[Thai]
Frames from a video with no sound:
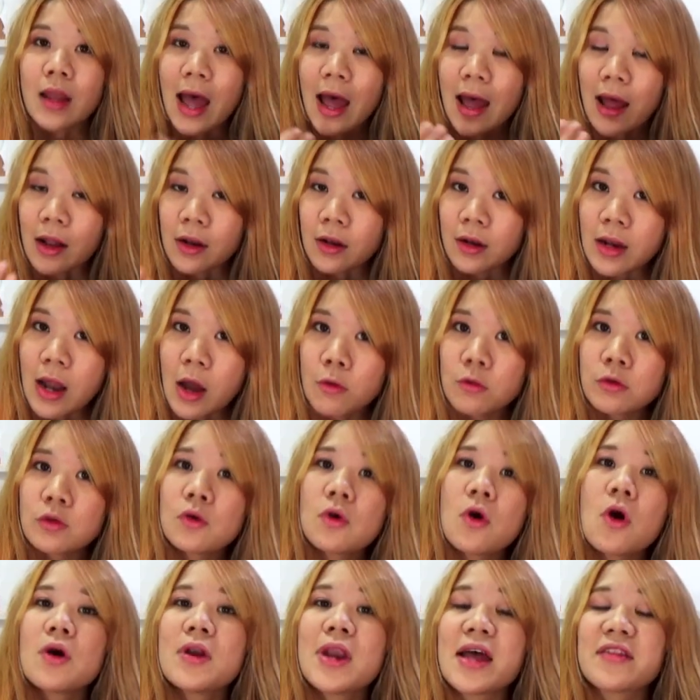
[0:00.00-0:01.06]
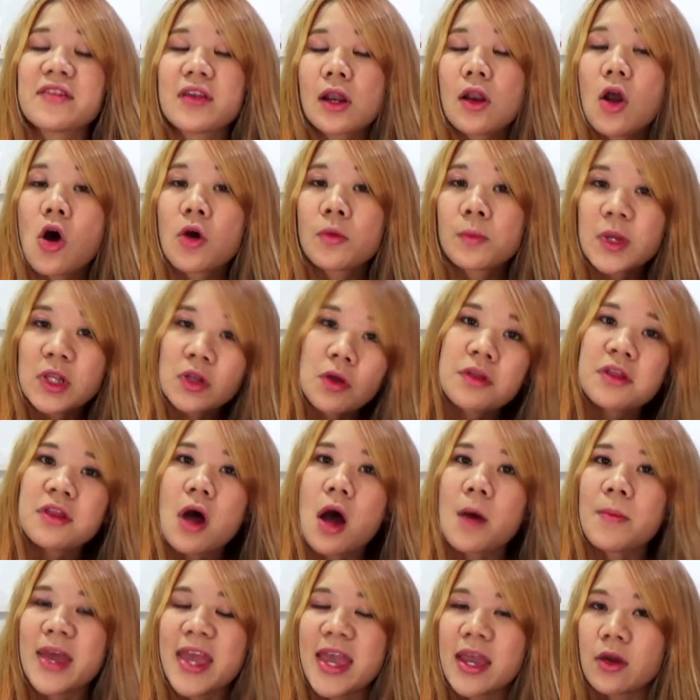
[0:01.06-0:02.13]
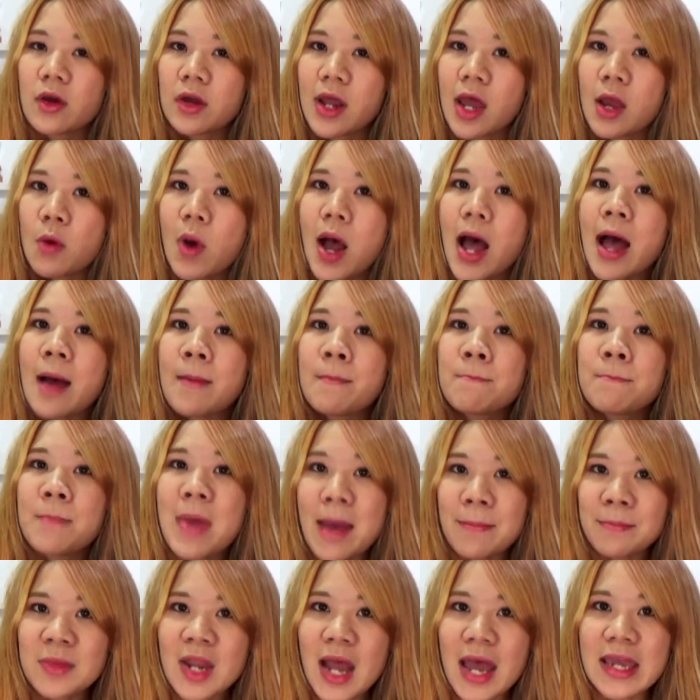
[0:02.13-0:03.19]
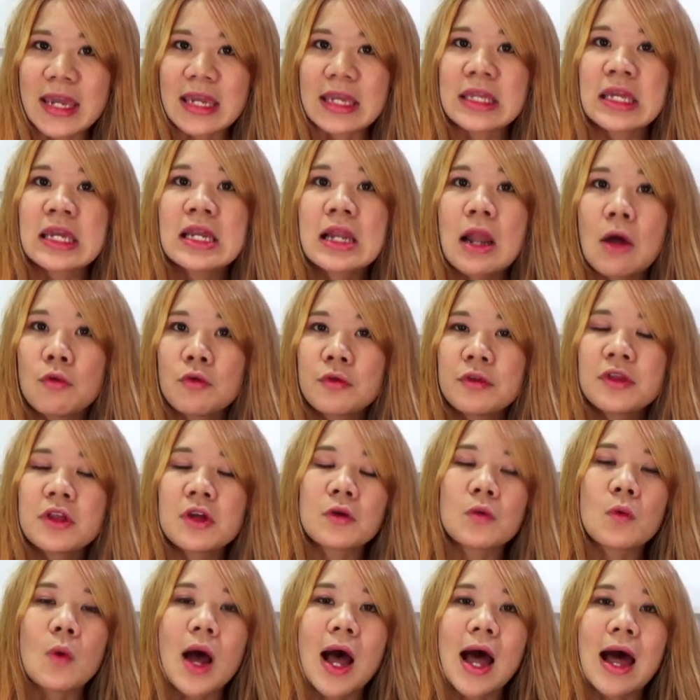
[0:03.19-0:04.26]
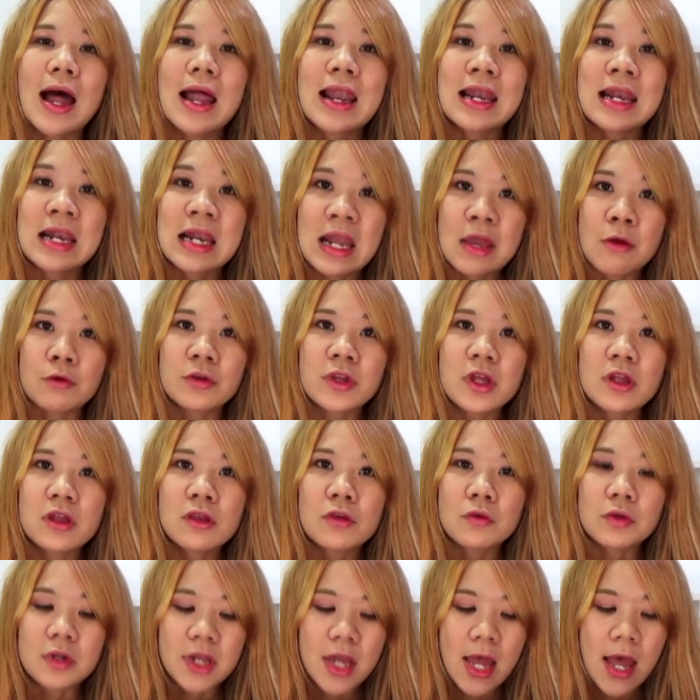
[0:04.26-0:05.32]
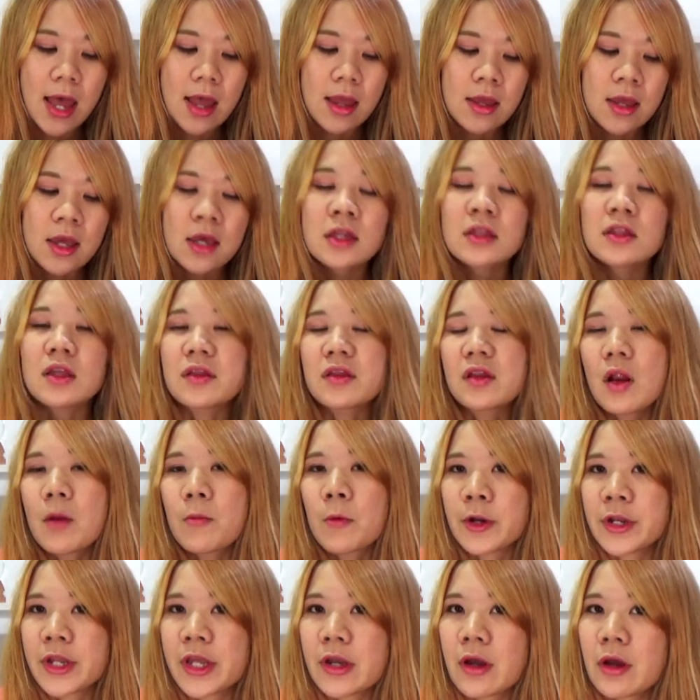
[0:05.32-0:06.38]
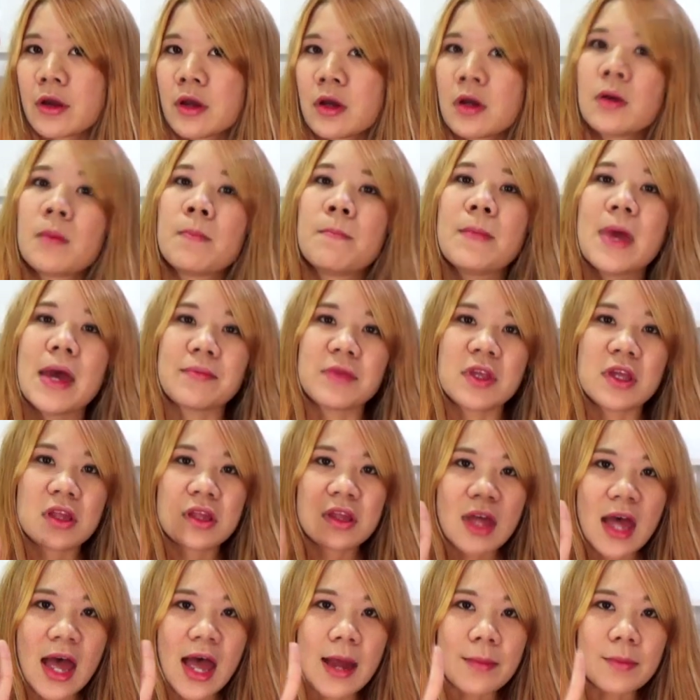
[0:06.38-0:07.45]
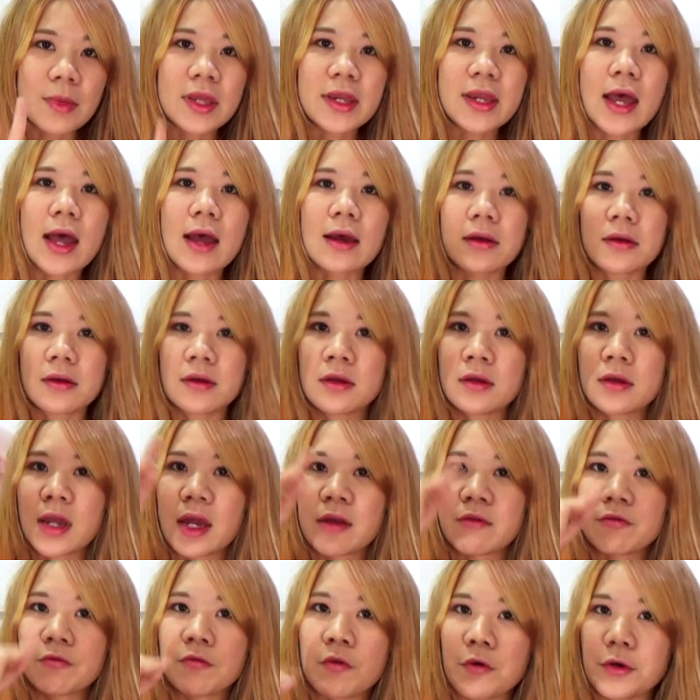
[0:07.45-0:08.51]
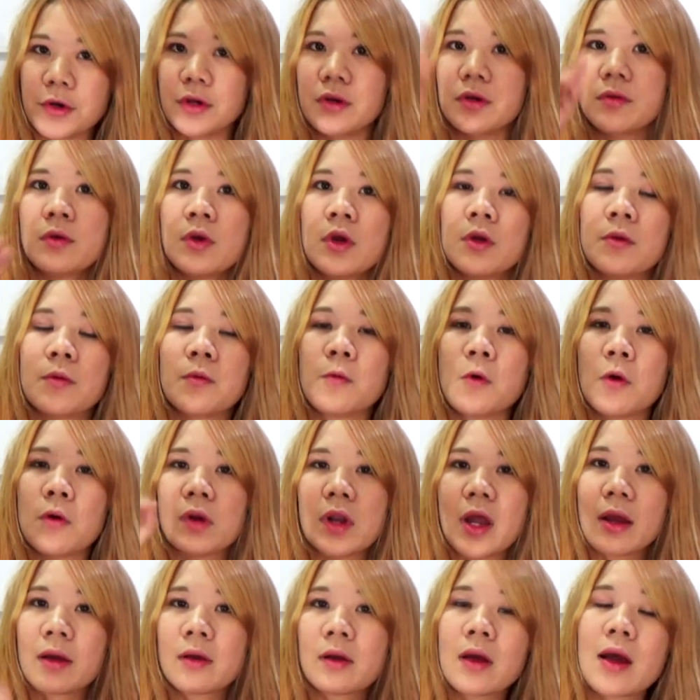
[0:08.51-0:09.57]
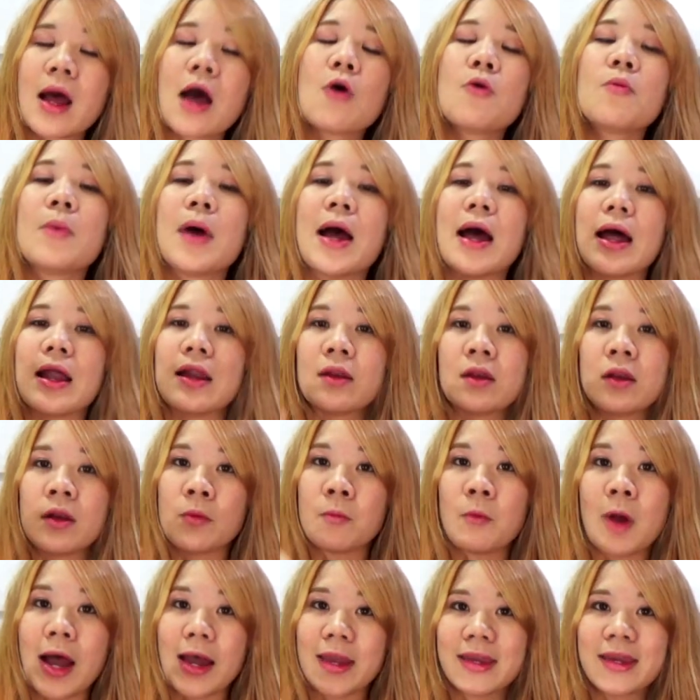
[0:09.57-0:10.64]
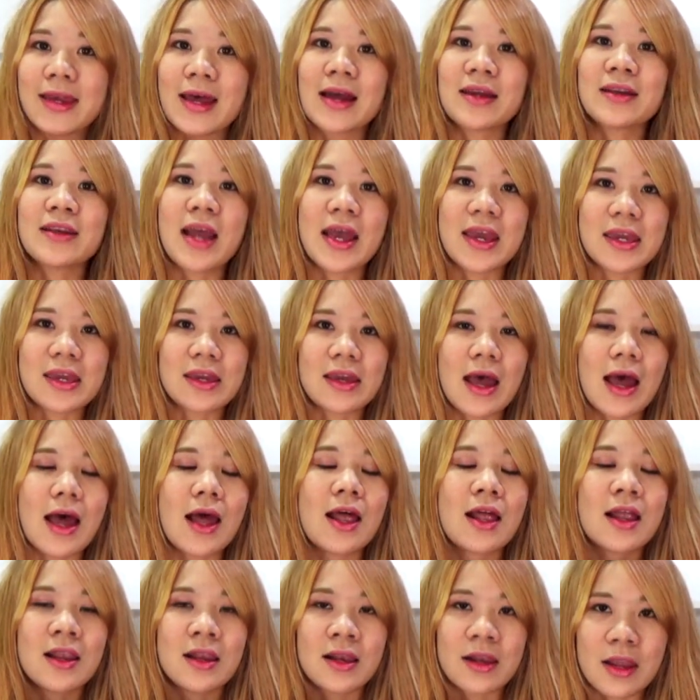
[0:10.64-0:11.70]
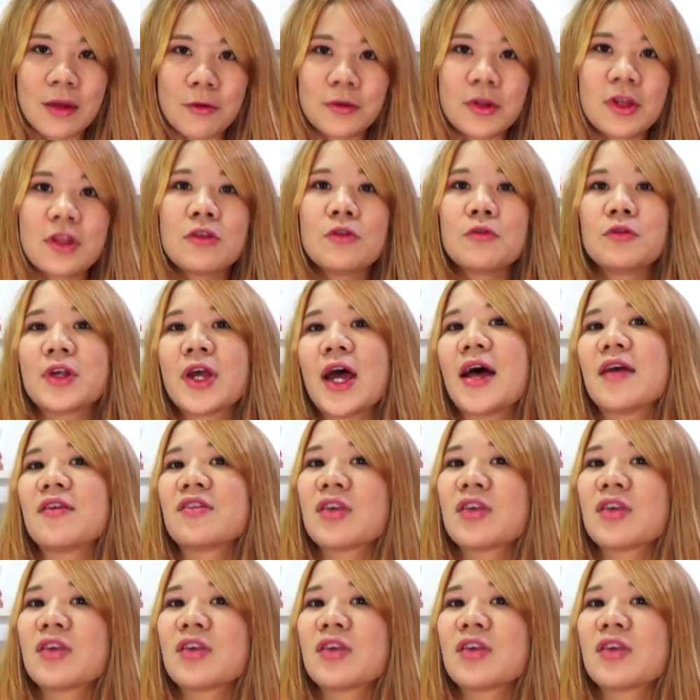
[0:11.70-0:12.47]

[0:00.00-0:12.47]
อ่ะเราทุกคนอาจจะลองไปทดสอบเองก็ได้ว่าแบบไหนที่เรารู้สึกว่าเร็วที่สุดค่ะ แต่สำหรับวันนี้ก็คือแบบที่ 3 เลยค่ะ คือการฝนลงแล้วเข้ามาระบายข้างในค่ะ เร็วที่สุดค่ะ